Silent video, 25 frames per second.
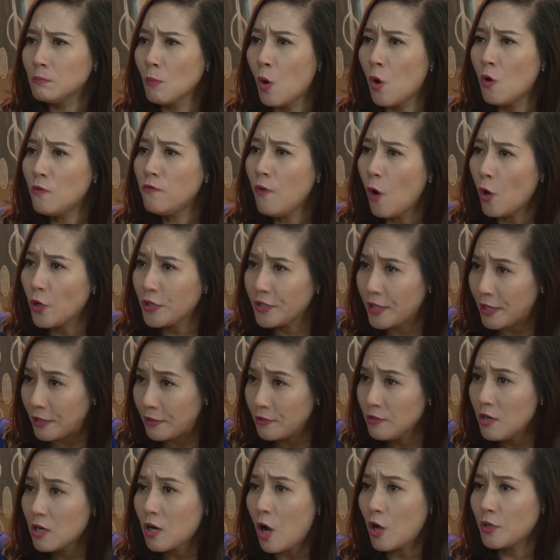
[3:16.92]
bố vội để
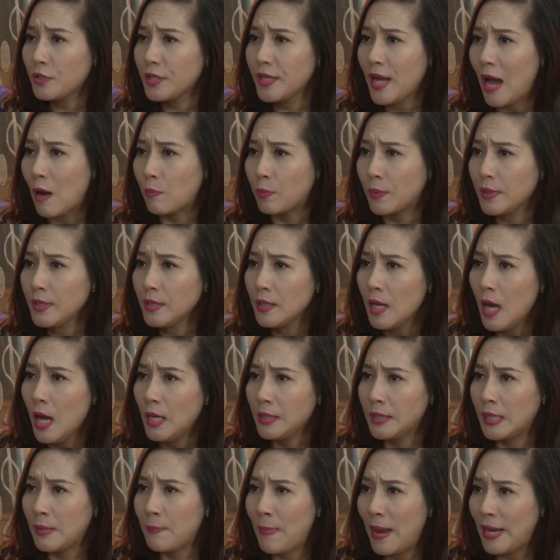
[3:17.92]
đưa con đi học ấy
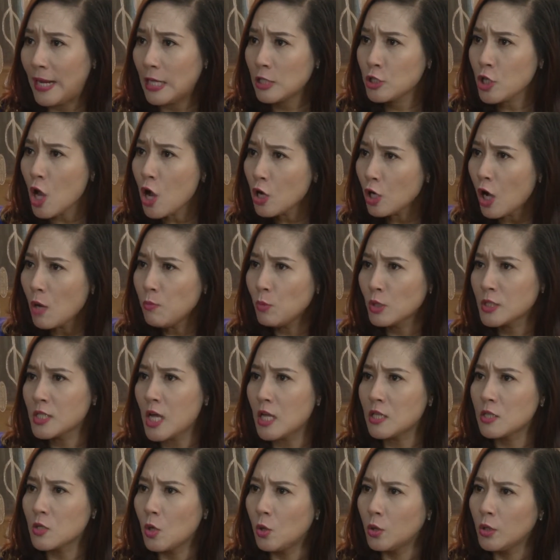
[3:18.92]
thì mẹ đã cho con một
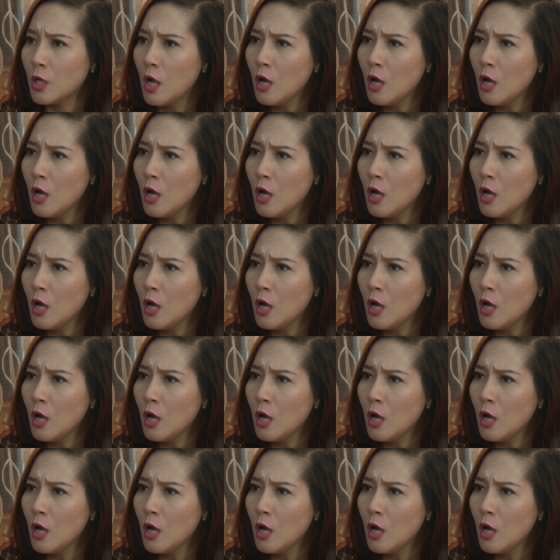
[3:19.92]
trận rồi